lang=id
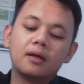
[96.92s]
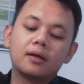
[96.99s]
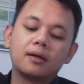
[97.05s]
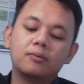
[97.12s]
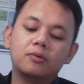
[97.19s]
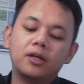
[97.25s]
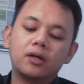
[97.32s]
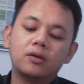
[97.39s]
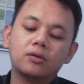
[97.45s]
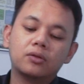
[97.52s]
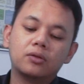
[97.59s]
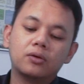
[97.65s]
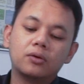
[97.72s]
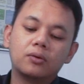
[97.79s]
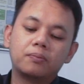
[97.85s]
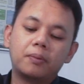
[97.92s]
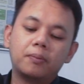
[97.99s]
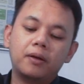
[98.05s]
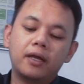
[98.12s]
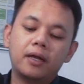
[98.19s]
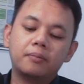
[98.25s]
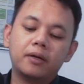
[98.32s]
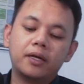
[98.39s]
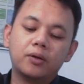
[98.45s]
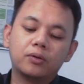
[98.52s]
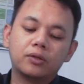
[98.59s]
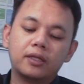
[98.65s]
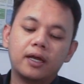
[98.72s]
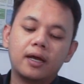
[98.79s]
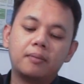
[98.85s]
Kemudian untuk pembelian
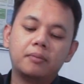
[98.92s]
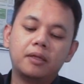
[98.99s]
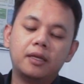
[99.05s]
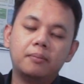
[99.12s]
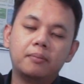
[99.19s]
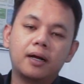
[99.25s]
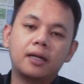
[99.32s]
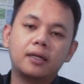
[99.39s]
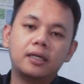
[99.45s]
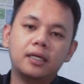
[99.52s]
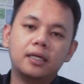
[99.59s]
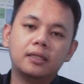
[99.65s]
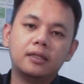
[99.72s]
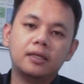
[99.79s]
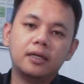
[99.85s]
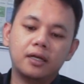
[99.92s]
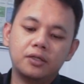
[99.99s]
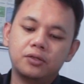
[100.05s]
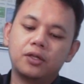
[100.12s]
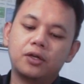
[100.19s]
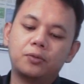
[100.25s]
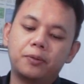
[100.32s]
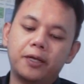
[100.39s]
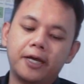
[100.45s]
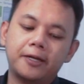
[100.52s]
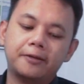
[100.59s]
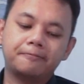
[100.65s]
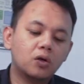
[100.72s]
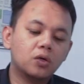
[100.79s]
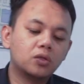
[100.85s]
berikutnya minimal di 3 juta rupiah.
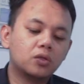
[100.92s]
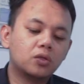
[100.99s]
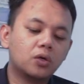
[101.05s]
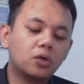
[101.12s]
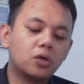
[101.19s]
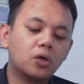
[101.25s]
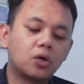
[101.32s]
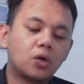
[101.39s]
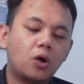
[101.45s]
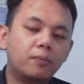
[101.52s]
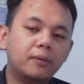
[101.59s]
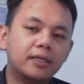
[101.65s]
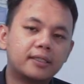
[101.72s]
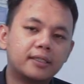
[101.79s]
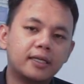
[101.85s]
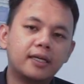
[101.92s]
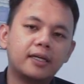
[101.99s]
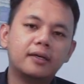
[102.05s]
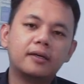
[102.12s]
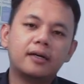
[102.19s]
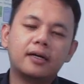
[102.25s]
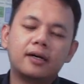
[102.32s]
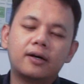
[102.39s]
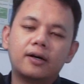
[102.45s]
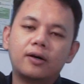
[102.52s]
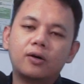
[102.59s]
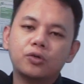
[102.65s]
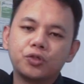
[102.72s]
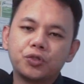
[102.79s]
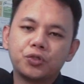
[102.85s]
Untuk komisi eh,
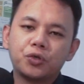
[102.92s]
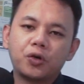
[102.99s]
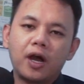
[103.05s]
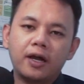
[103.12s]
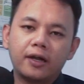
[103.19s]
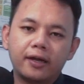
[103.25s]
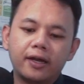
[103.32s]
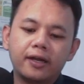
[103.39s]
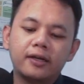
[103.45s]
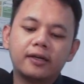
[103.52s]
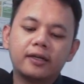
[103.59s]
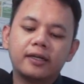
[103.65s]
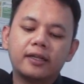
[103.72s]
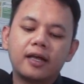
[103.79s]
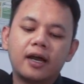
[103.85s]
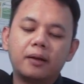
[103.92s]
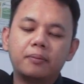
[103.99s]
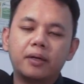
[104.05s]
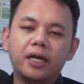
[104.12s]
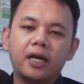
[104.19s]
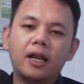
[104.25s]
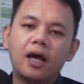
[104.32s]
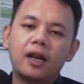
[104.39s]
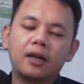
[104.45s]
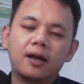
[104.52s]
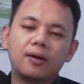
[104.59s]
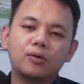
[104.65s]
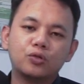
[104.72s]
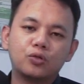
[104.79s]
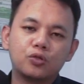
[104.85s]
khusus untuk agen kita akan berikan
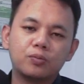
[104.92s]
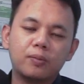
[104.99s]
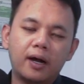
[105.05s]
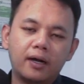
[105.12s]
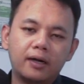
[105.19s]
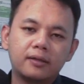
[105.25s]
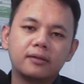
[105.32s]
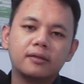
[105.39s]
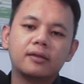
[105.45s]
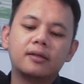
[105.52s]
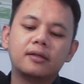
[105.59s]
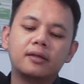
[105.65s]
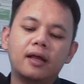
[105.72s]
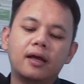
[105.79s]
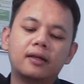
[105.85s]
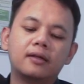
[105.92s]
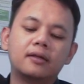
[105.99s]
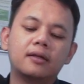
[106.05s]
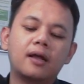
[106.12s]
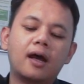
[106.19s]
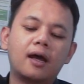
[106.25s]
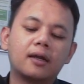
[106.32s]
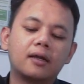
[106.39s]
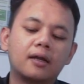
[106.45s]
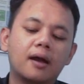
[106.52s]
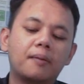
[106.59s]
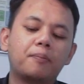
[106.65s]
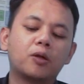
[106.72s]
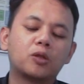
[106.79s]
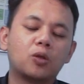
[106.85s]
harga khusus banget dan
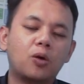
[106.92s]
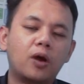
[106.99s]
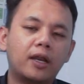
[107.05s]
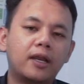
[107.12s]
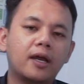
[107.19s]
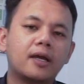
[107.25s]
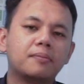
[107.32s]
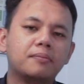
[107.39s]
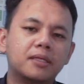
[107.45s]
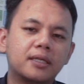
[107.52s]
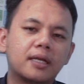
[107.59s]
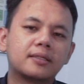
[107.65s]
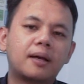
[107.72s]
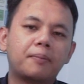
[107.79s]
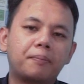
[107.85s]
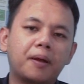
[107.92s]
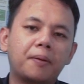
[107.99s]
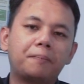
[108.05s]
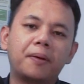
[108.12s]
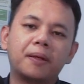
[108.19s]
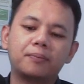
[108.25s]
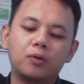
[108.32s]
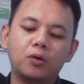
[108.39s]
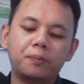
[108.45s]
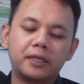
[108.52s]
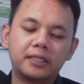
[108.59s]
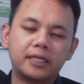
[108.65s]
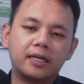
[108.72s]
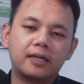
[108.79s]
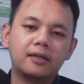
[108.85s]
harga potongannya bisa sampai
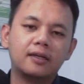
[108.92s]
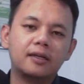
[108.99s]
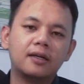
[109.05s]
40%.